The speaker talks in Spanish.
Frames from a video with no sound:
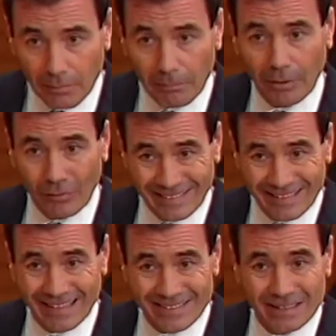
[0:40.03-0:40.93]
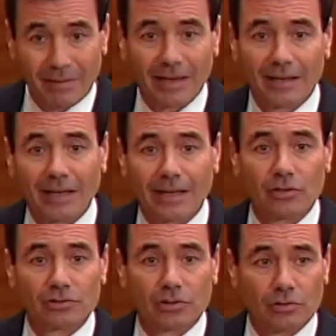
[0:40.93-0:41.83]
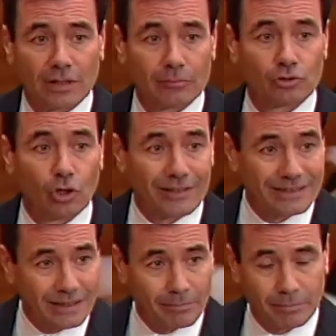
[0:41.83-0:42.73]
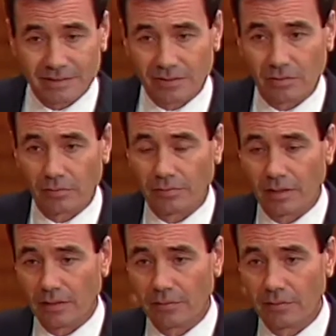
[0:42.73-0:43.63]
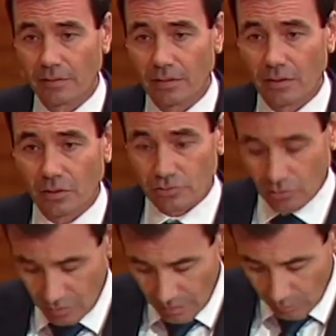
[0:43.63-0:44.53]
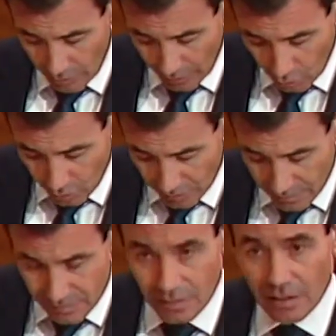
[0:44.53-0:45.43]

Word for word: pero detrás de ese maquillaje nos encontramos lo de siempre, señor González. Nos encontramos recortes